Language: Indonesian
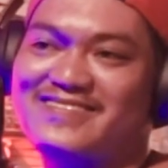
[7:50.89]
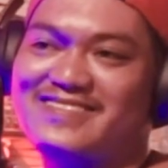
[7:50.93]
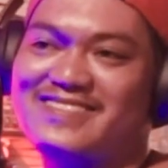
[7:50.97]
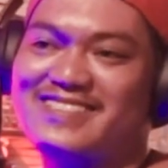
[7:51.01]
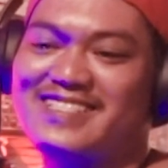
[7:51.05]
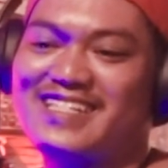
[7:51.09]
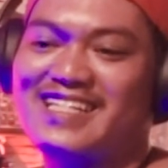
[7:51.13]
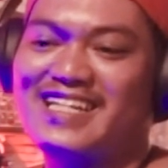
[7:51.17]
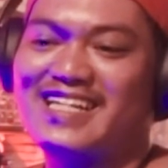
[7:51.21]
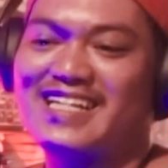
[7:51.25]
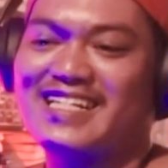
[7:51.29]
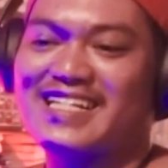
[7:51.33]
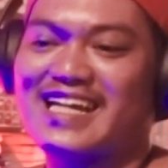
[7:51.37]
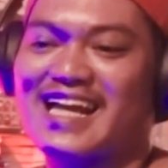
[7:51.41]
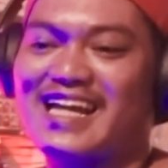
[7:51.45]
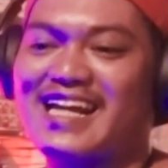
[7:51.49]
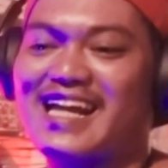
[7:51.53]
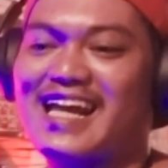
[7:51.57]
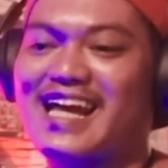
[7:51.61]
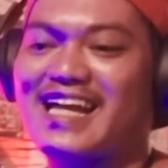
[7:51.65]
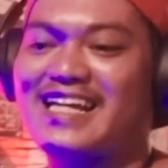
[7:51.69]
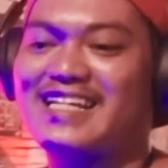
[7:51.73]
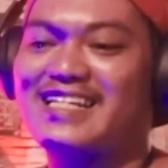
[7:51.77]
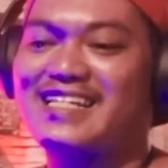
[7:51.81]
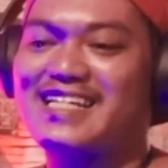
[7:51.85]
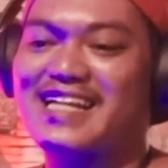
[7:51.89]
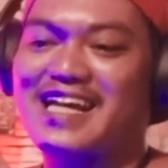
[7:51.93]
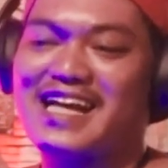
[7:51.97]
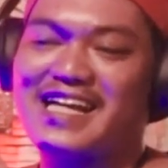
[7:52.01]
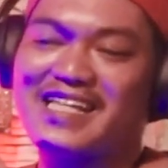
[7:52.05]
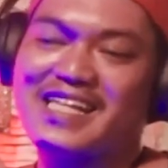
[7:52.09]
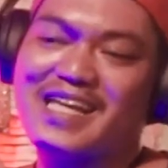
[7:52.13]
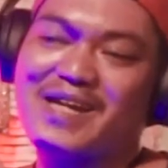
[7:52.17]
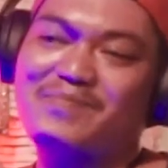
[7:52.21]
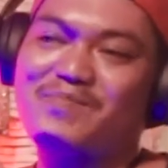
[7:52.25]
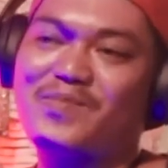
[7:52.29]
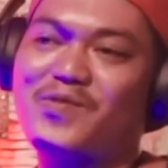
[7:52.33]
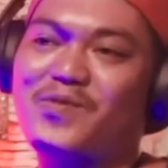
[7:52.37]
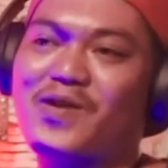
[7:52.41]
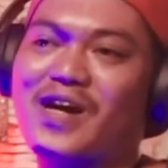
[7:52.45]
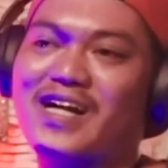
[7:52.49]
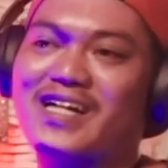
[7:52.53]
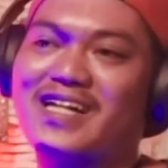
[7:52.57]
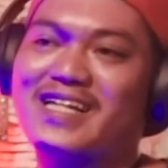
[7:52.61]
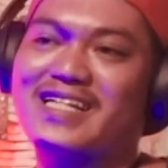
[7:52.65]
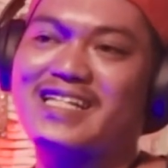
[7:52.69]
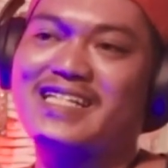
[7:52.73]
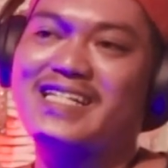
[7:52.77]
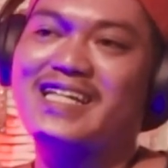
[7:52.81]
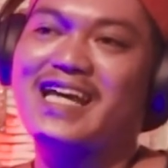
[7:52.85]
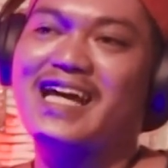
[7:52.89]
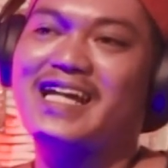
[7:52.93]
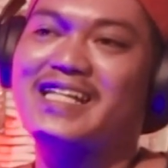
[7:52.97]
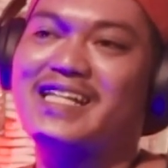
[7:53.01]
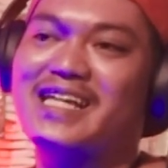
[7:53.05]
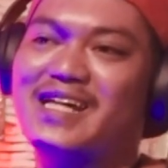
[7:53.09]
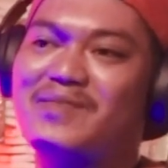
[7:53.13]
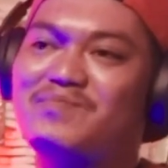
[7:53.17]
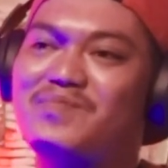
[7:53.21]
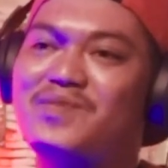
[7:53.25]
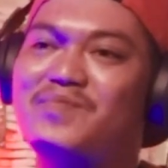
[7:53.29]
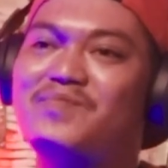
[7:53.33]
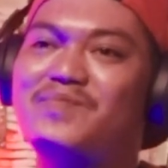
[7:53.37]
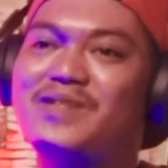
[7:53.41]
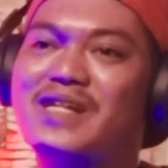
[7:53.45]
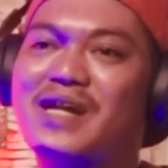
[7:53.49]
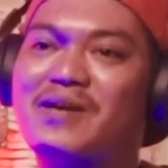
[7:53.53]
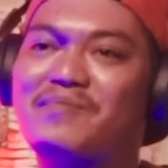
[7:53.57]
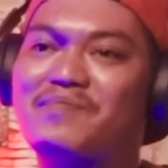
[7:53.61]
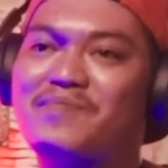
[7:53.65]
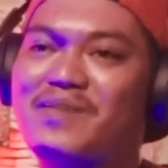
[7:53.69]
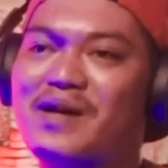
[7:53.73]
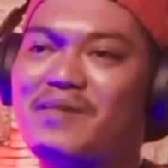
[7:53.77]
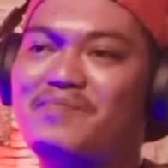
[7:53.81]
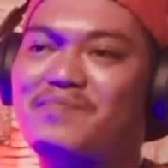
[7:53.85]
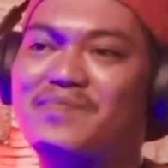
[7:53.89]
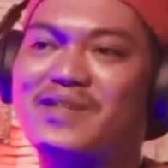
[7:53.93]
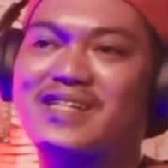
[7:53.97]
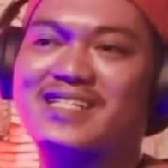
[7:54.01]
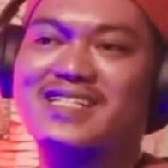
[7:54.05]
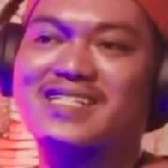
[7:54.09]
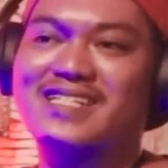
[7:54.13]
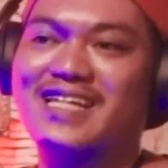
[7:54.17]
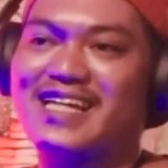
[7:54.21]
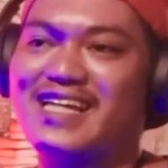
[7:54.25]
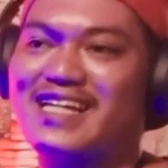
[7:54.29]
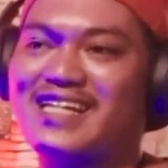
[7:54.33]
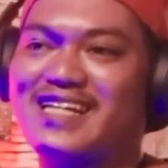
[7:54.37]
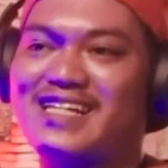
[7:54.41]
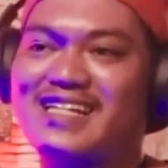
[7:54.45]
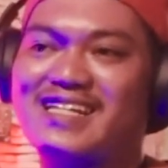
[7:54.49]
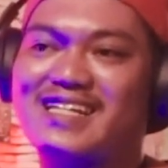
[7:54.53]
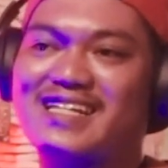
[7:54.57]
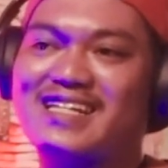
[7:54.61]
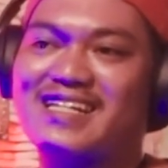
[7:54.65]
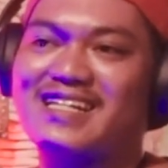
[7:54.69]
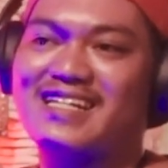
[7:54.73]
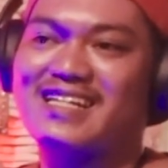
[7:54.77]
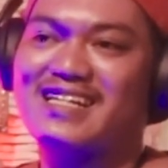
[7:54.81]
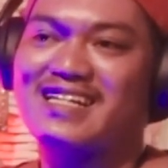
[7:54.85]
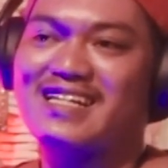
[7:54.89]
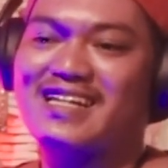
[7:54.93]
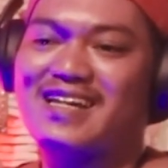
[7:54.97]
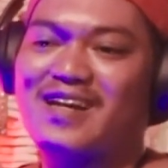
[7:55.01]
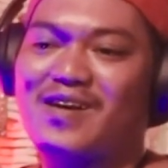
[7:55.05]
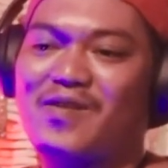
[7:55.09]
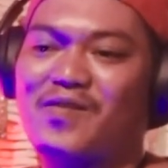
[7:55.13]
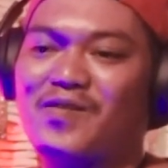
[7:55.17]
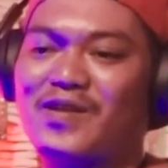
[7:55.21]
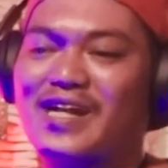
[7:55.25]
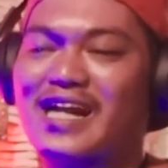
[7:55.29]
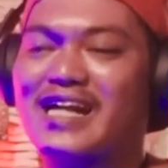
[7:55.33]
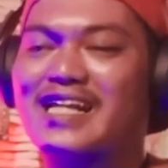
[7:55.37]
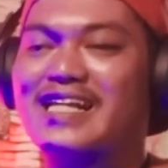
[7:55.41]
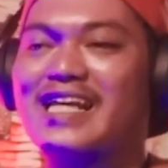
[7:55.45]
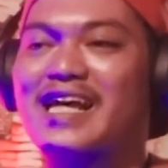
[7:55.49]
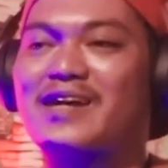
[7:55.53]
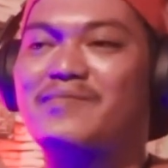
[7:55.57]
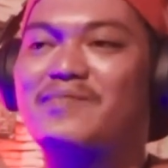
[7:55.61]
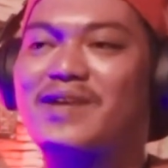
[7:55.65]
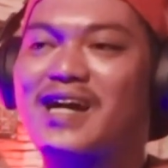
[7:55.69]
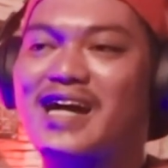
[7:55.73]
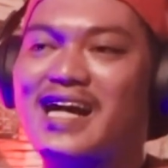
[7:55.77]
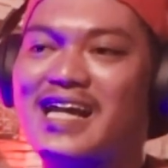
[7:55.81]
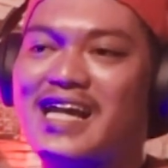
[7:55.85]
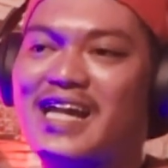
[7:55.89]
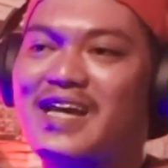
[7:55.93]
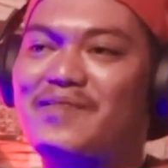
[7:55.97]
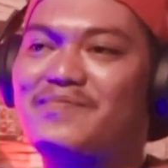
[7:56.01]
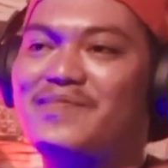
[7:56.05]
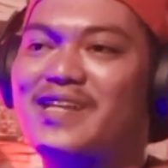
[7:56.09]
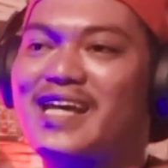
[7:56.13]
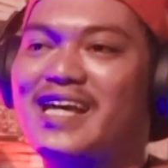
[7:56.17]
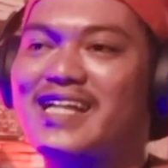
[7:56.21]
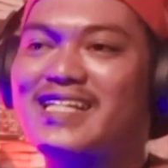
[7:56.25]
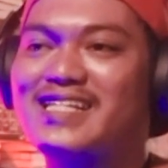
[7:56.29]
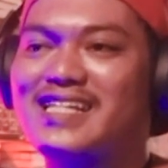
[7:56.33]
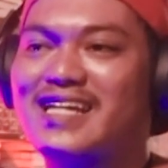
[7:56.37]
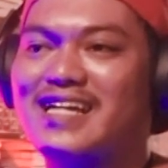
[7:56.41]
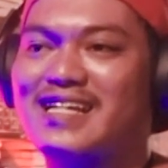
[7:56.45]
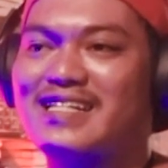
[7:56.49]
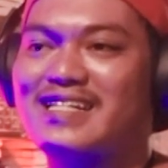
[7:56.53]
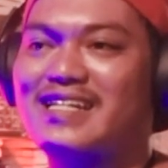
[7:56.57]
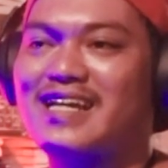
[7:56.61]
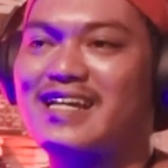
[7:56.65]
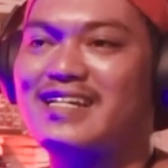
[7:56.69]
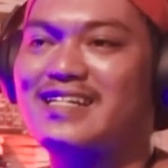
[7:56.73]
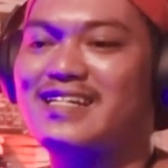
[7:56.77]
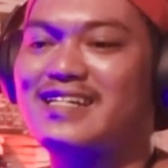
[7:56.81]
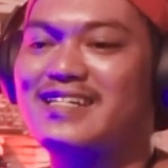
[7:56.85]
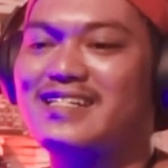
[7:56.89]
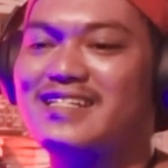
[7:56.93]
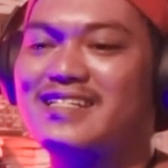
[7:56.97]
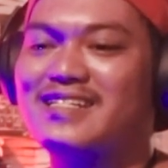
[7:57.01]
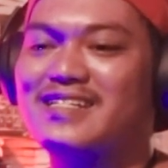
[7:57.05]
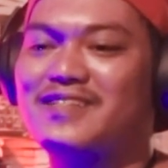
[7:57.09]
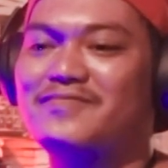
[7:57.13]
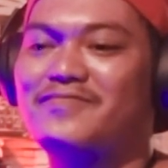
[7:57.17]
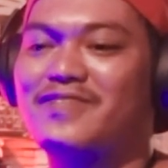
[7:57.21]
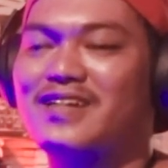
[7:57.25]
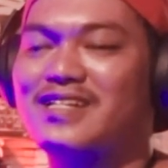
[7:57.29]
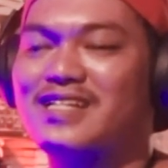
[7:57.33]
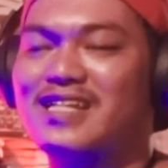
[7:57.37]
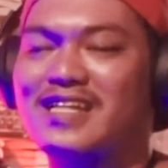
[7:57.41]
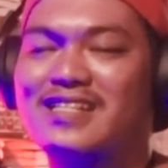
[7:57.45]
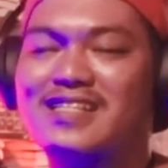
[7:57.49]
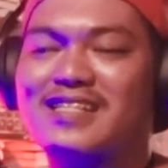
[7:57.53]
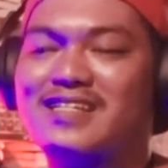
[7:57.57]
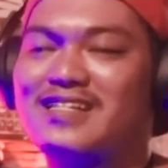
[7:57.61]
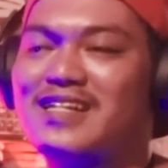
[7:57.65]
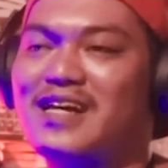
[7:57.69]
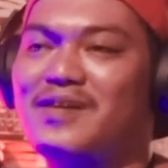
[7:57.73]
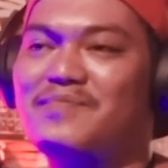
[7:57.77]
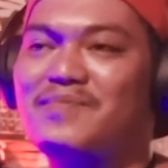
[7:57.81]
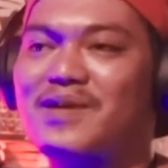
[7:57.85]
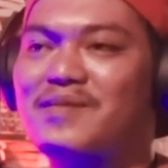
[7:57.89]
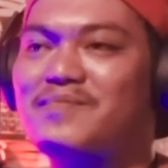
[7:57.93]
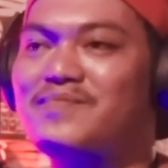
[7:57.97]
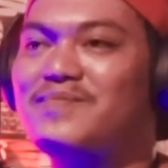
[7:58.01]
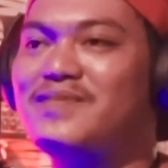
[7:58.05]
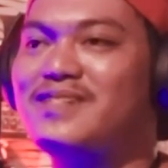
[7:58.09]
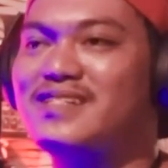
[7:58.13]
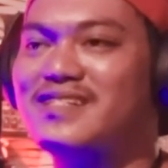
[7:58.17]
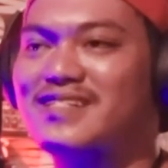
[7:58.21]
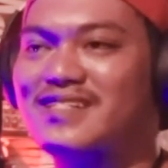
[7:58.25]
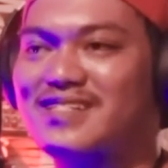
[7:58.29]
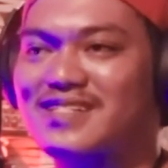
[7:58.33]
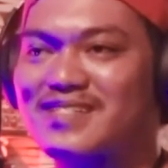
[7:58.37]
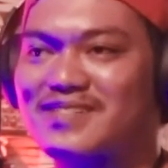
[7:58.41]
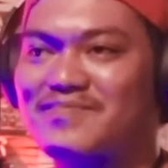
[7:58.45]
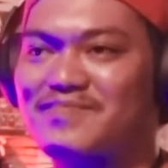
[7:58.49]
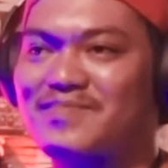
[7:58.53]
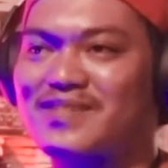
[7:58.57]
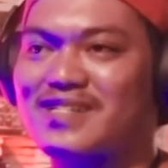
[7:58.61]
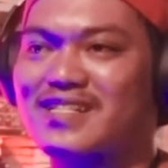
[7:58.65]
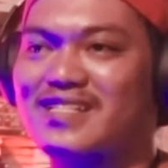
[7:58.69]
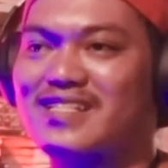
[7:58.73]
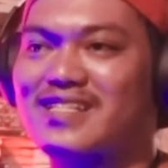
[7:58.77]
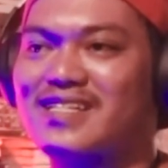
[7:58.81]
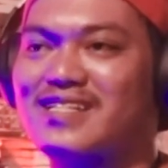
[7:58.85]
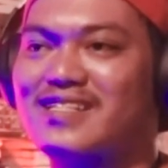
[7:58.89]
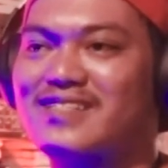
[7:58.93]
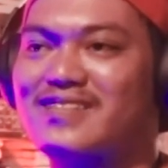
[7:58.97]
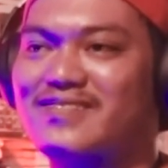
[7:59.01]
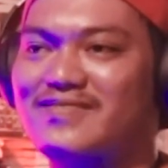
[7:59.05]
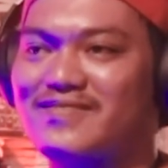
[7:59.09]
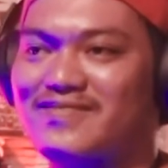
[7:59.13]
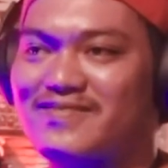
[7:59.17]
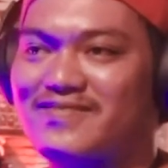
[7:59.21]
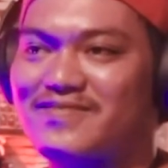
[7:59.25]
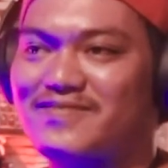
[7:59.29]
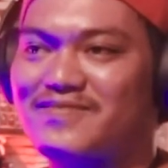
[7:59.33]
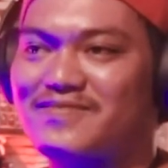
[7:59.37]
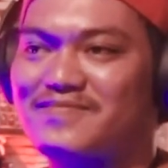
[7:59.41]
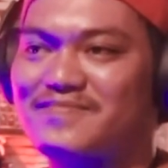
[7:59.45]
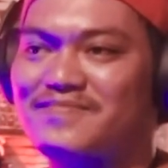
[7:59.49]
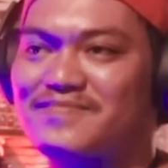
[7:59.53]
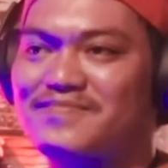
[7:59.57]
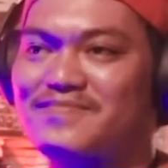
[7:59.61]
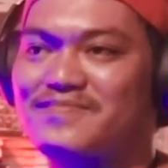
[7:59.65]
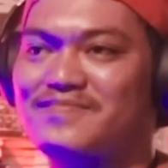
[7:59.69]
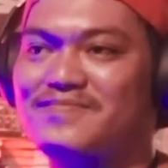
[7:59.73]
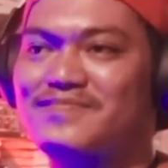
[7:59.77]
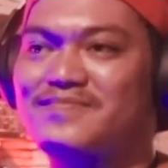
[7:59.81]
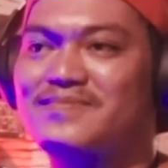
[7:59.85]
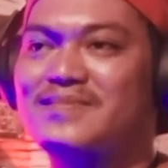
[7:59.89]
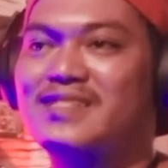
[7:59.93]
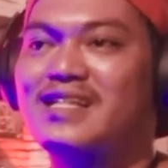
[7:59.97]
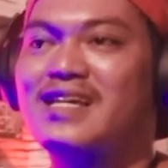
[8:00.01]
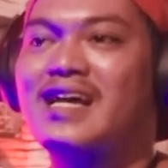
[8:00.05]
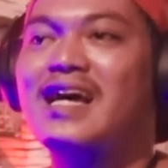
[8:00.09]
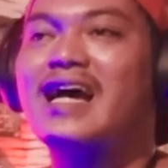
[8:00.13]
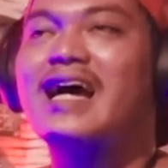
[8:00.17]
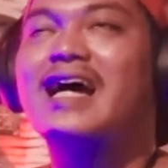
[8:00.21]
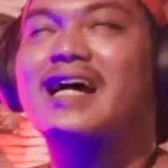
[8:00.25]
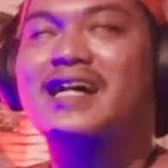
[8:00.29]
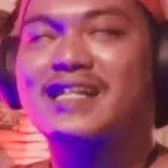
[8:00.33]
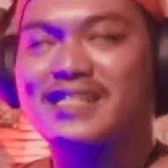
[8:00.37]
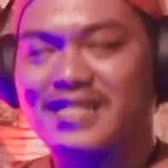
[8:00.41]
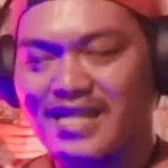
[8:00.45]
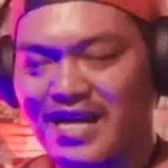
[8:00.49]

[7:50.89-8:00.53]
Ah. Karena ini hanya mewakili hanya beberapa persen orang yang mengalami aja. Jadi ini sifatnya tidak publik seperti okay. itu. Hanya orang-orang tertentu.